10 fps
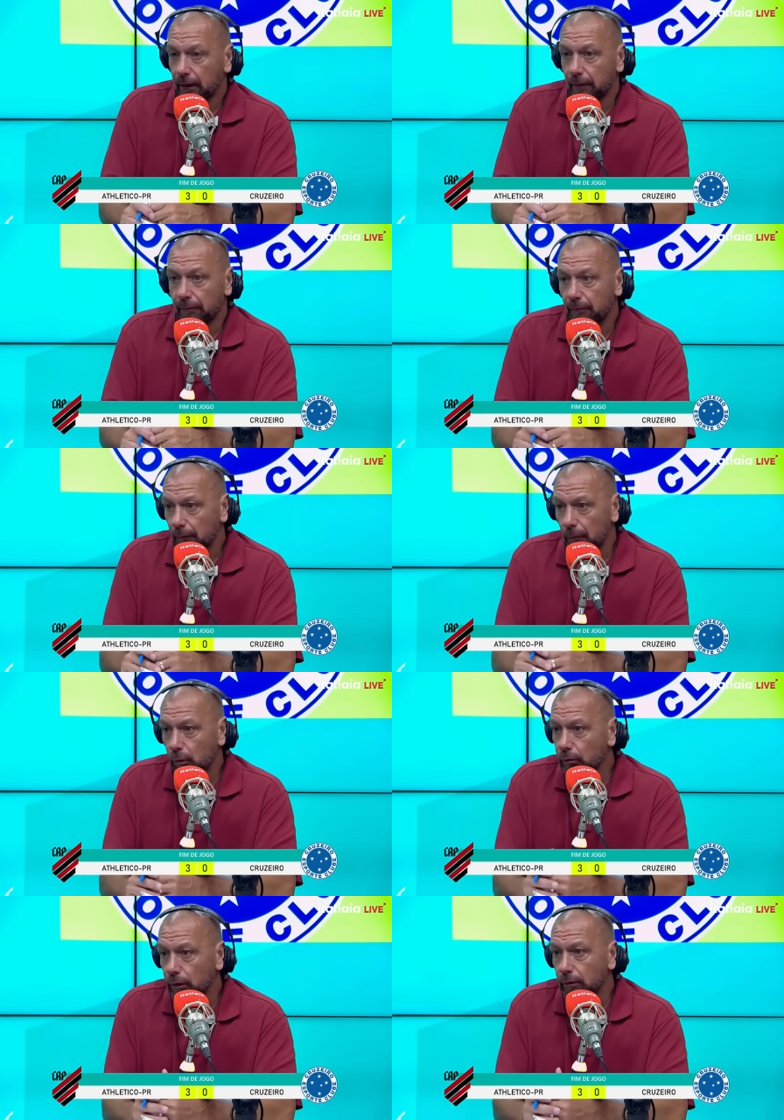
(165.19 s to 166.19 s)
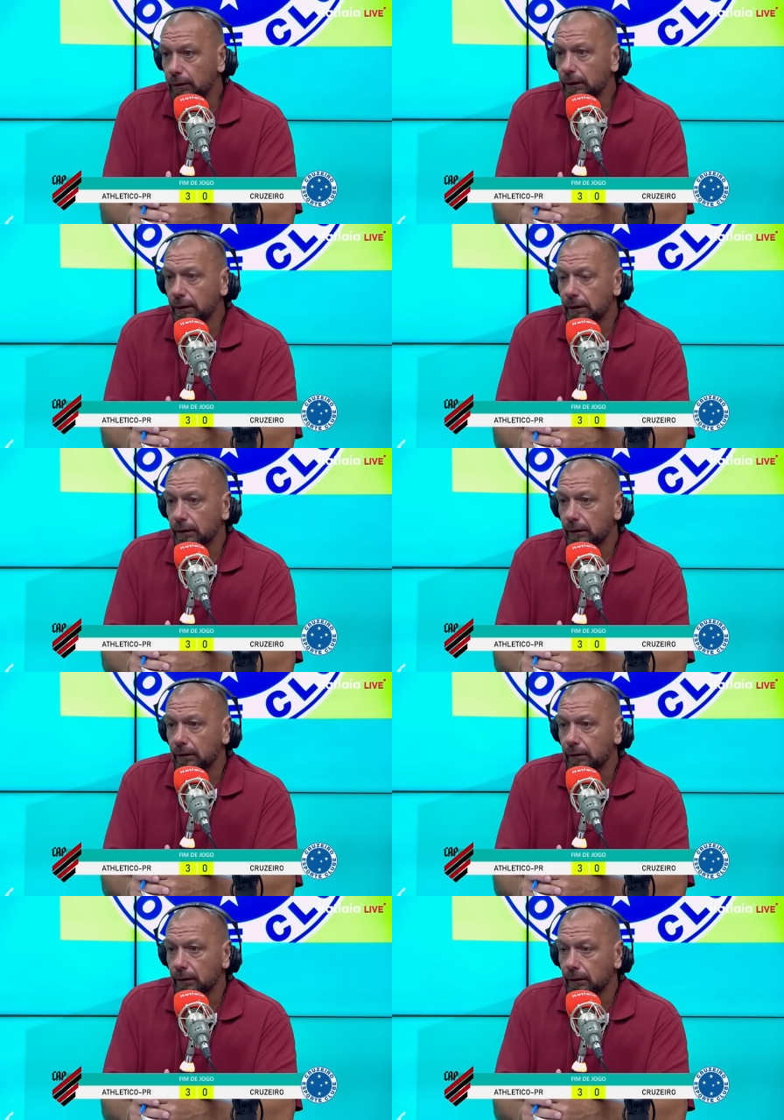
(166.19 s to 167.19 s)
é, um montão de, de,
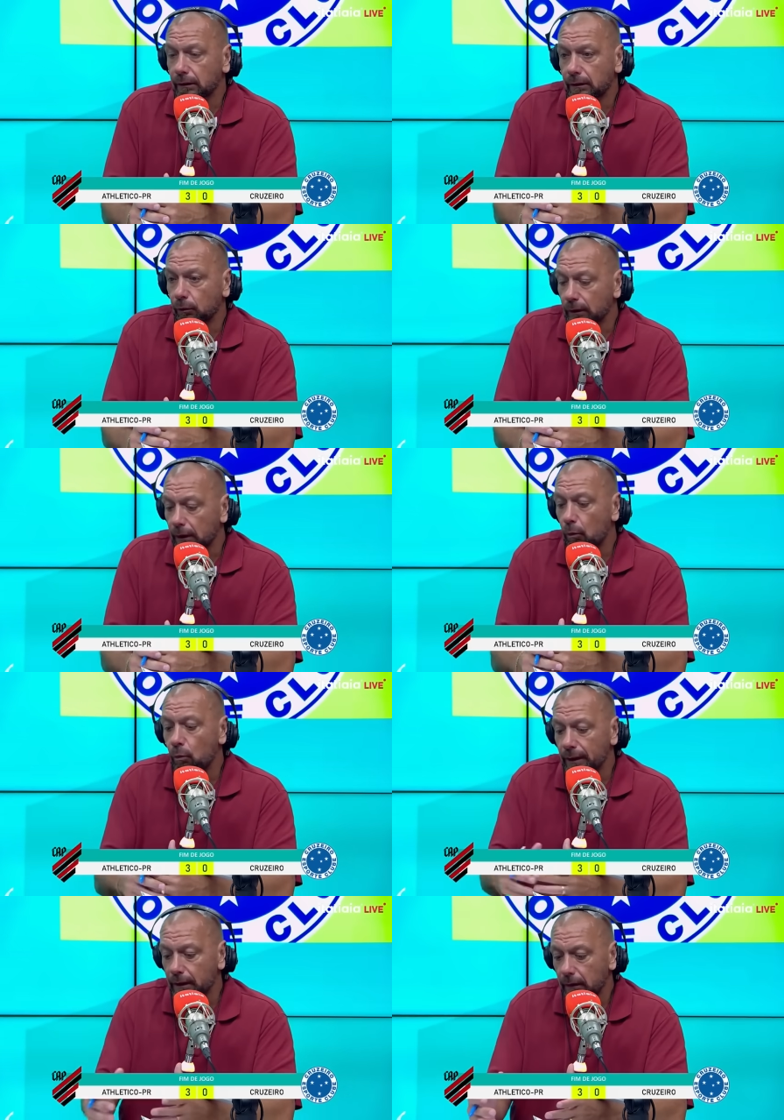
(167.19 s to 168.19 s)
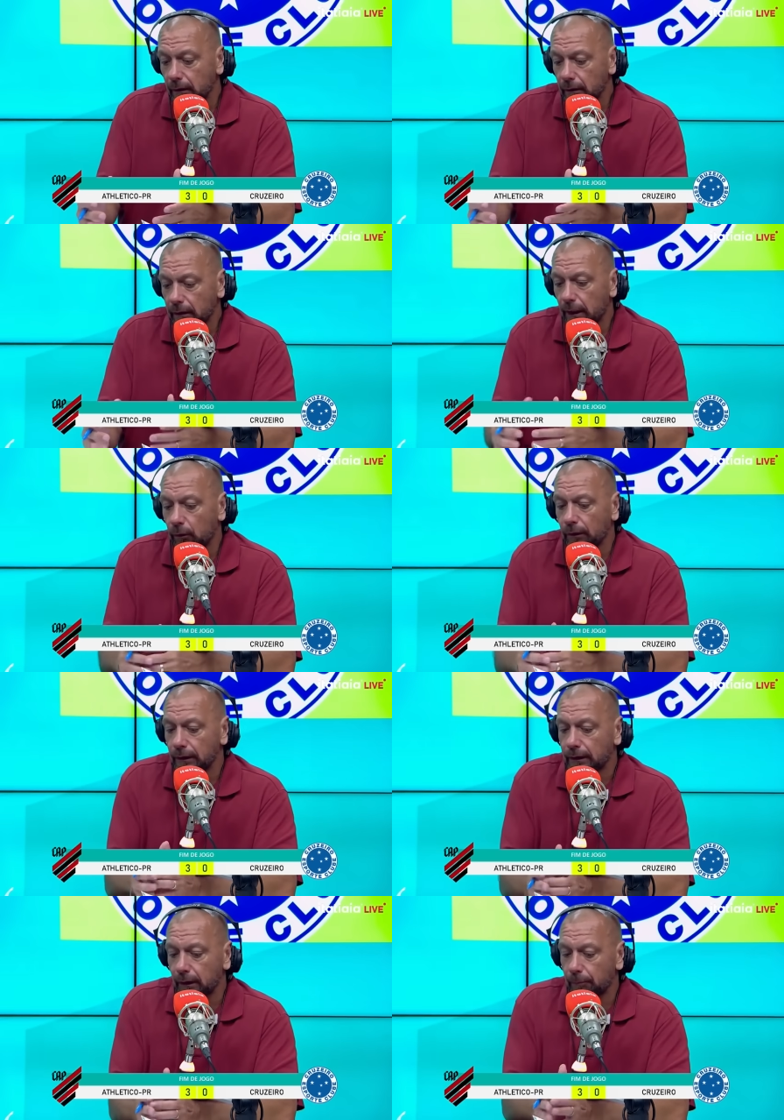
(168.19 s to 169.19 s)
de, de coisa ruim que
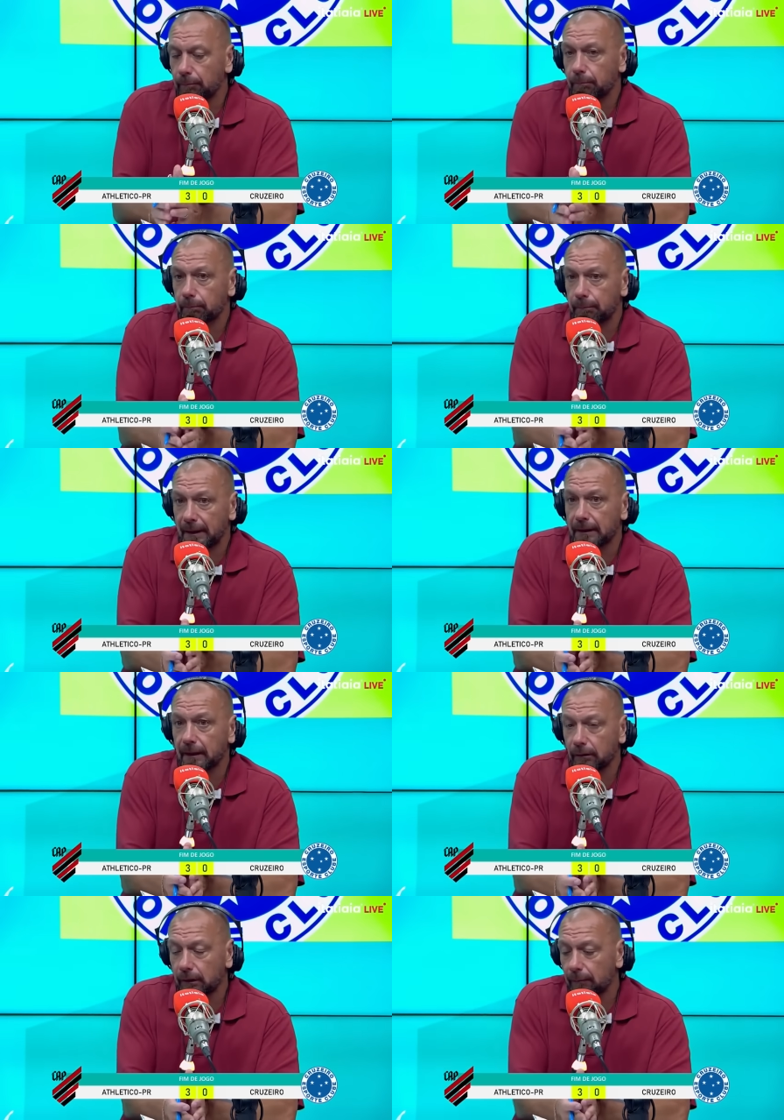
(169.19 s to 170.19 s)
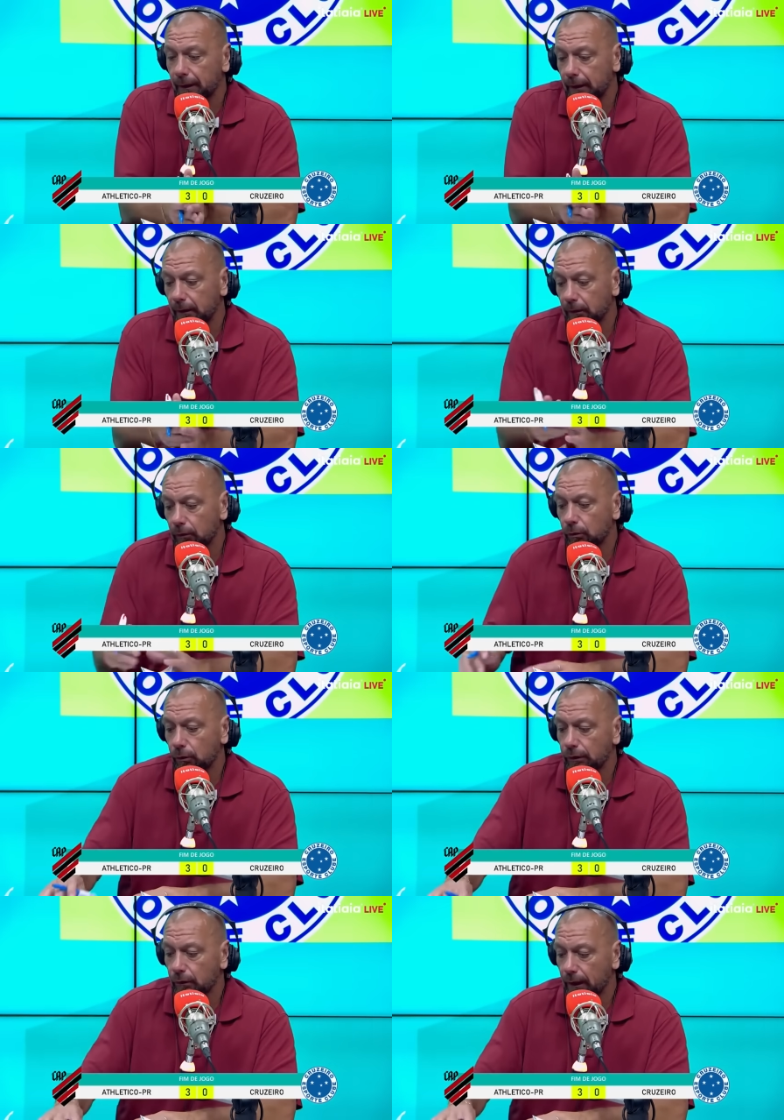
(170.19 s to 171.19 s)
aconteceu, pensando também no
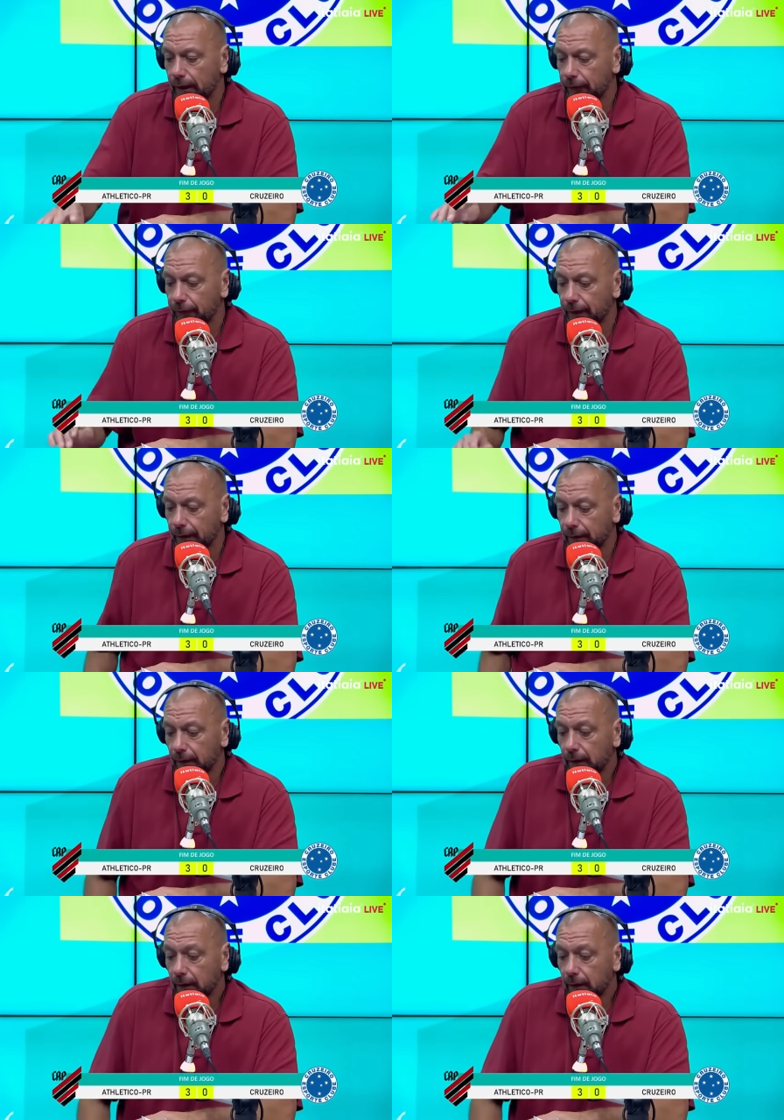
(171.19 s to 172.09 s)
jogo de quarta-feira.